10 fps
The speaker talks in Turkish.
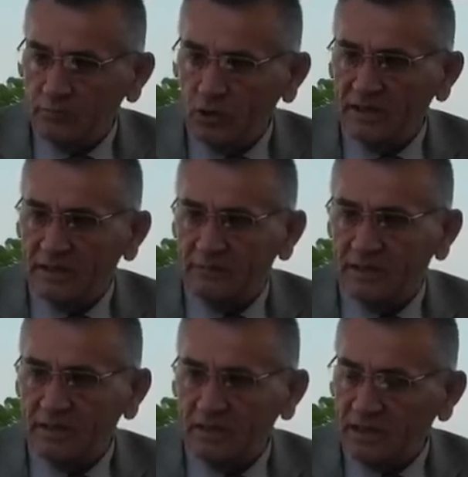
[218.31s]
Bu
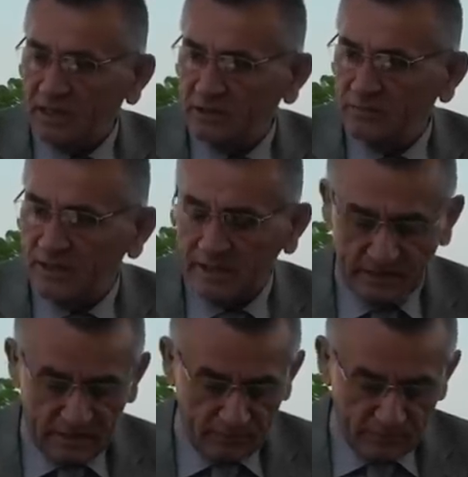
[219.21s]
anlamda katkı verildi